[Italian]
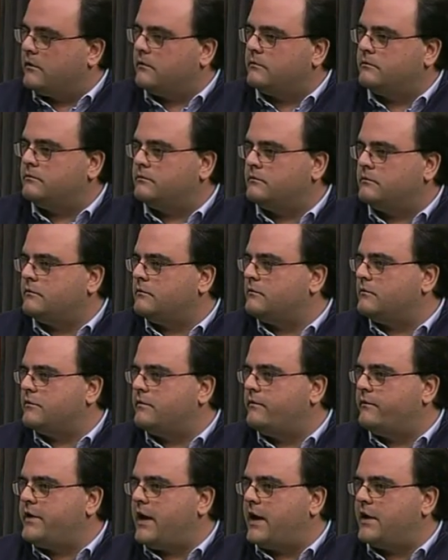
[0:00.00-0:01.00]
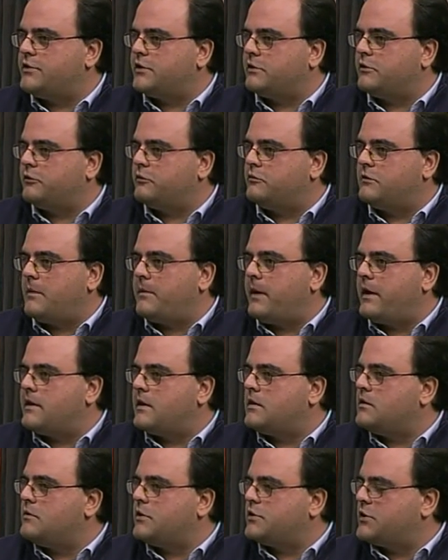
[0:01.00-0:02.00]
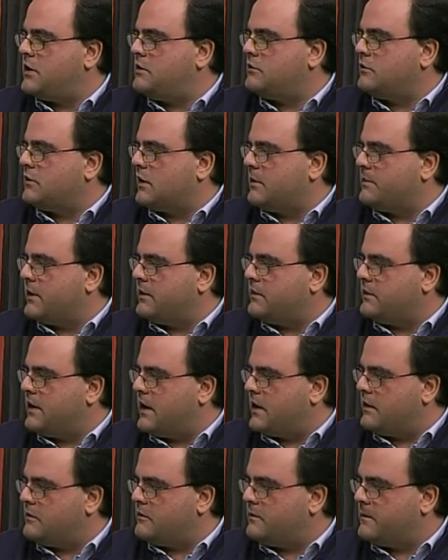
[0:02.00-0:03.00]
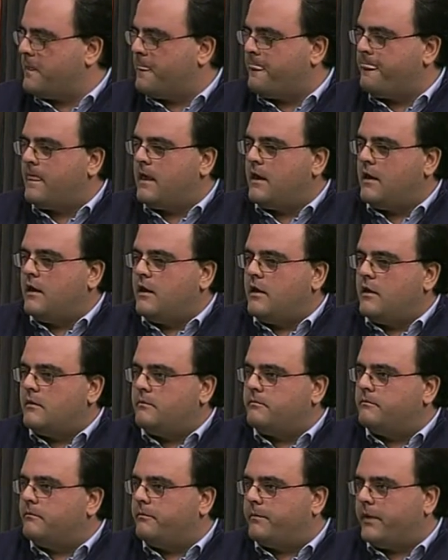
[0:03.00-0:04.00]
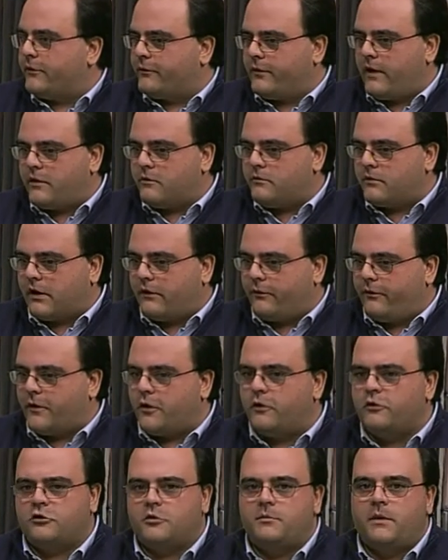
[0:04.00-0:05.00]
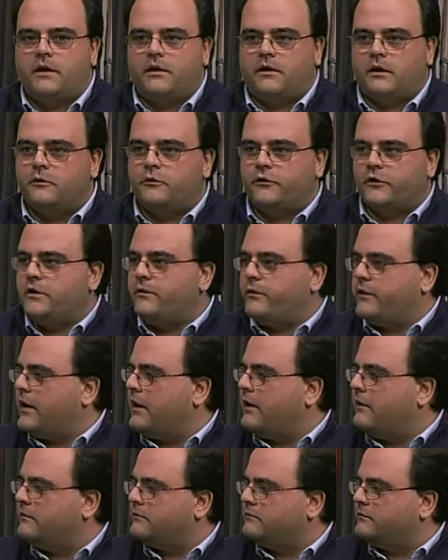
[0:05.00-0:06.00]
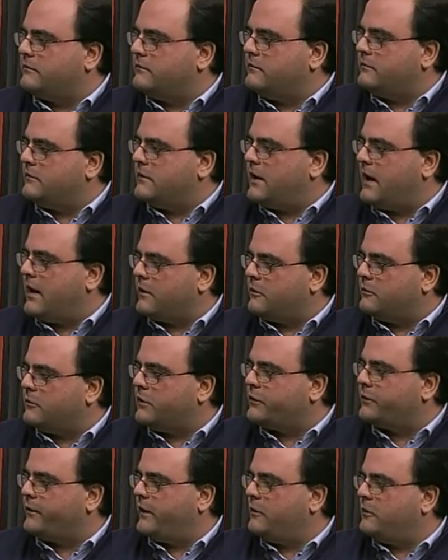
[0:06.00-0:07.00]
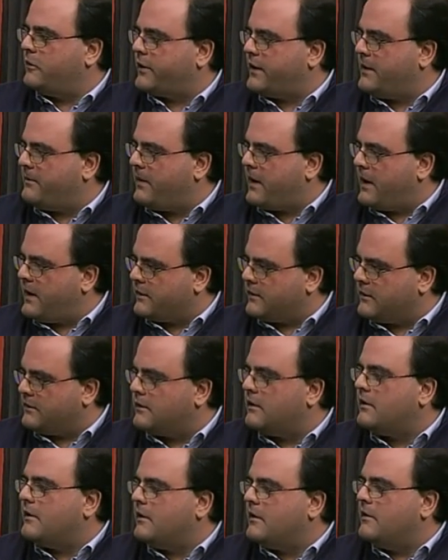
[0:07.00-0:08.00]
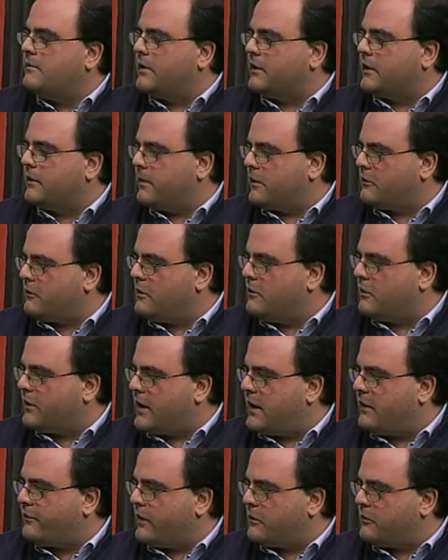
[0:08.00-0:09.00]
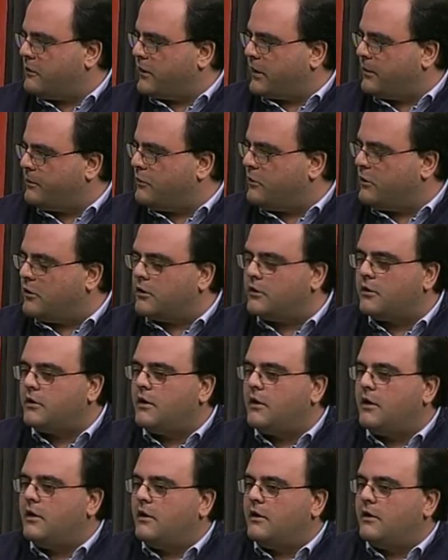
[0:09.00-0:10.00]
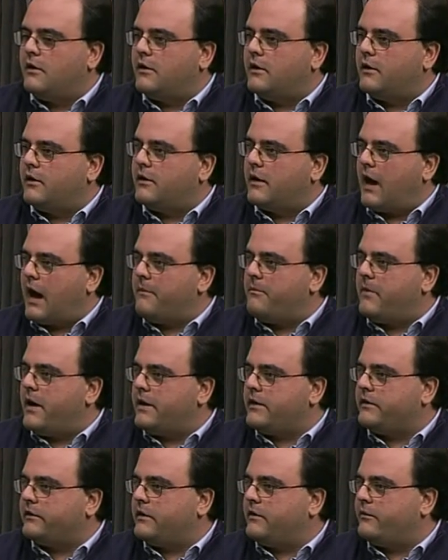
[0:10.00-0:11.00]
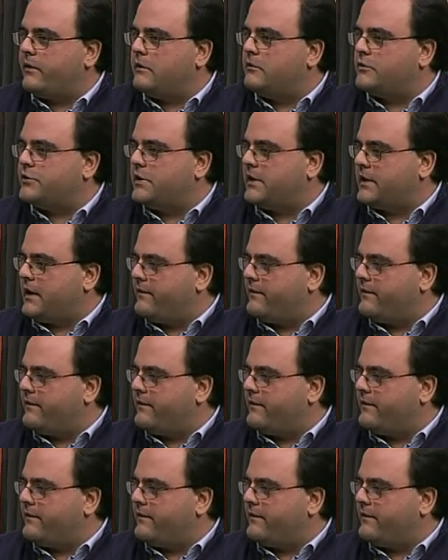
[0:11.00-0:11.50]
Mm, viaggiano su una media di 200 trapianti l'anno. Mm, per fare un raffronto, ma che non significa mm, dare un disvalore a Bari, sì. perché per quello che ha fa quel che può, eh, a Bari se ne fanno circa